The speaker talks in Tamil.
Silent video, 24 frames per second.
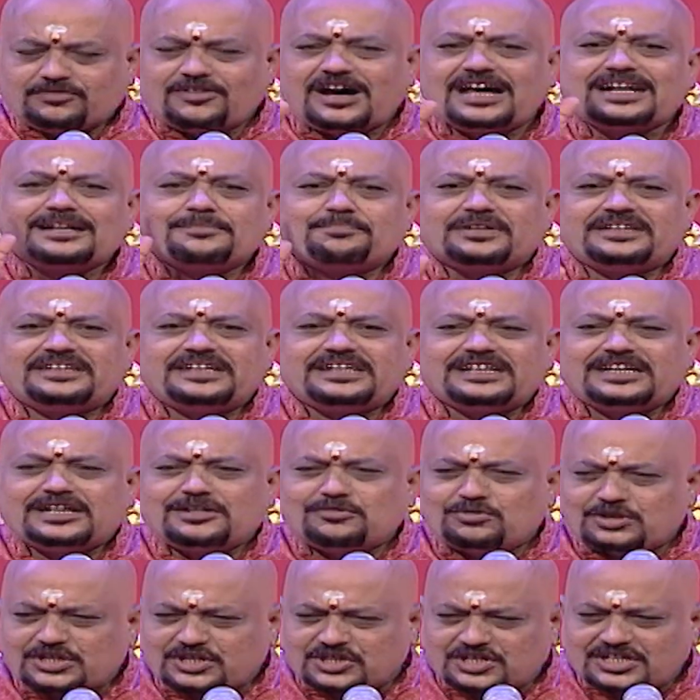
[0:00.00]

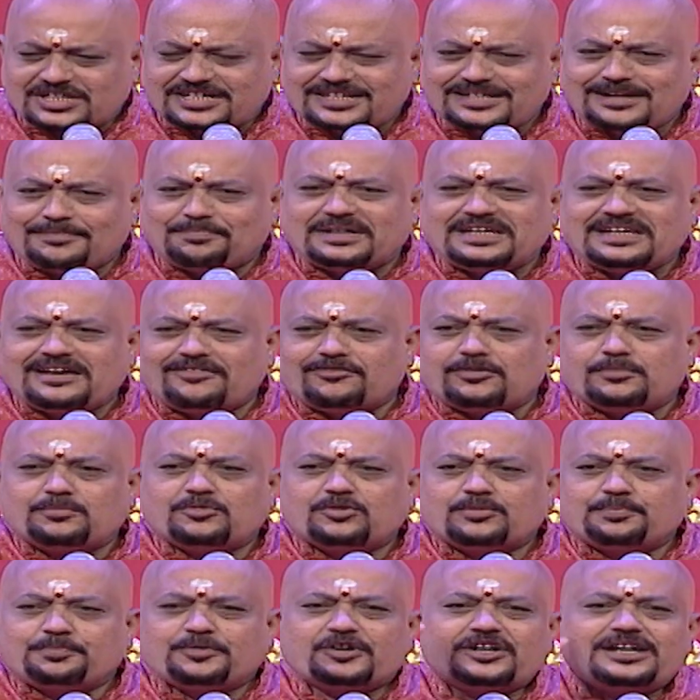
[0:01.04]
வாரப்பத்திரிக்கையில் ஒரு சின்ன பையன்
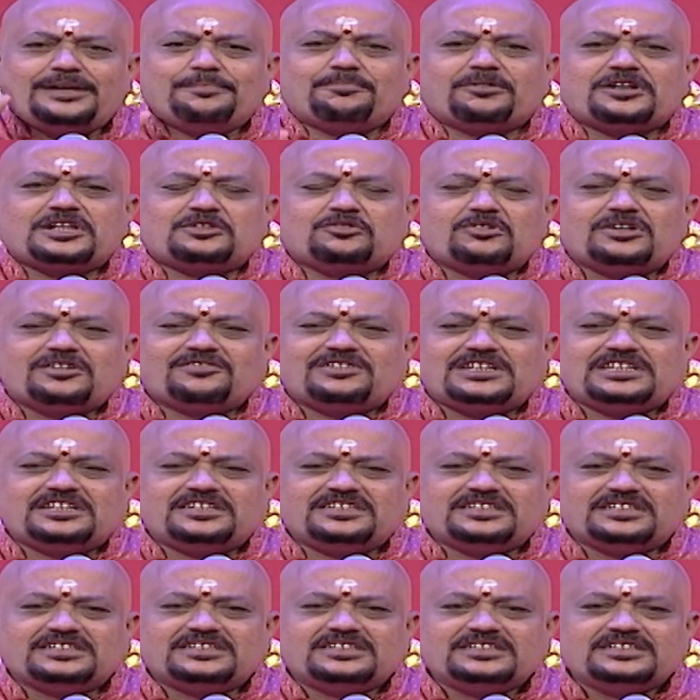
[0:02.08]
புகைப்படத்தோடு
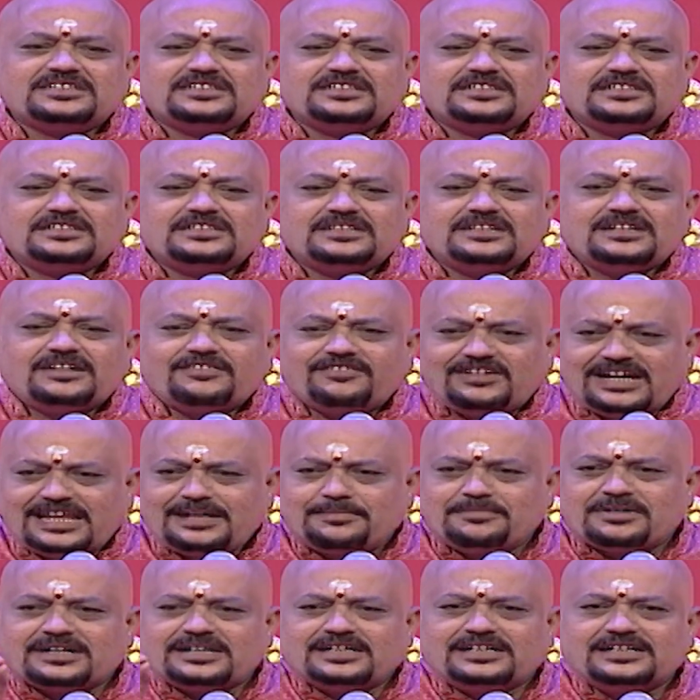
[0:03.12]
வந்தது
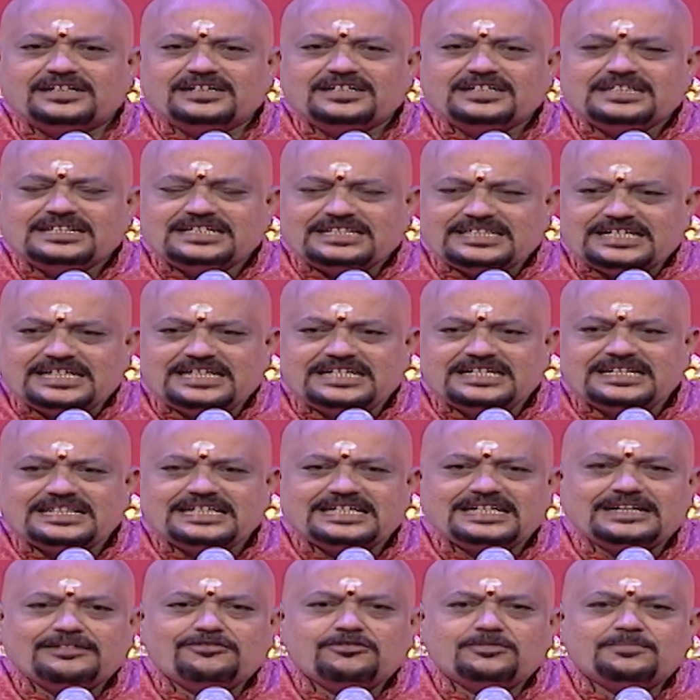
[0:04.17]
விலைமகள் இன்று
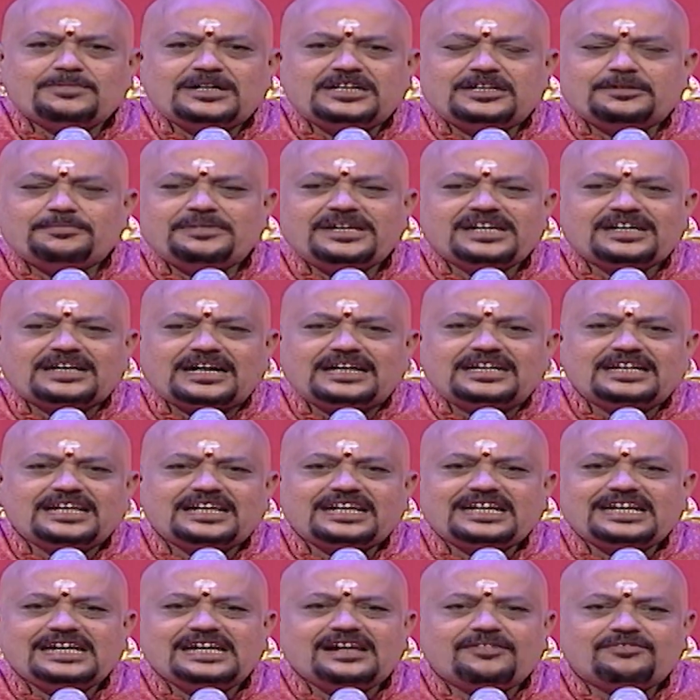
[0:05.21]
இரவு மட்டுமே
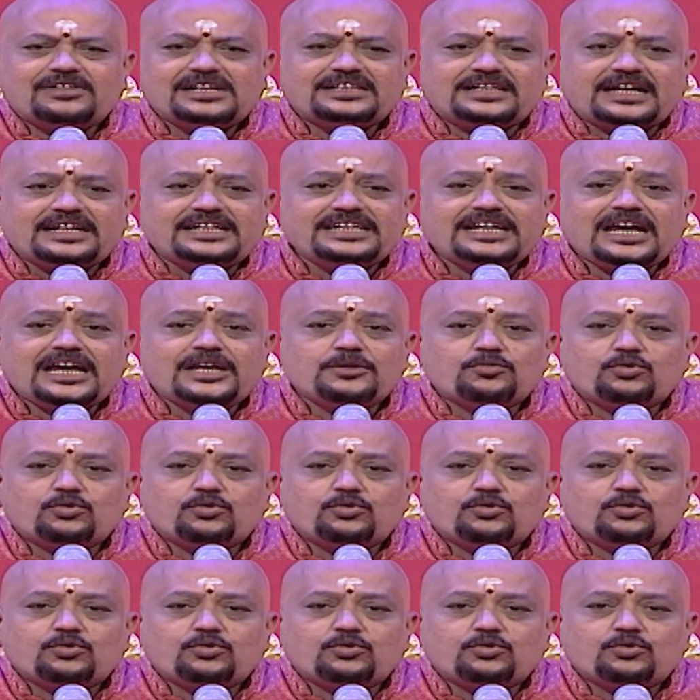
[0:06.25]
கல்லறையில் அவள் தனியாய்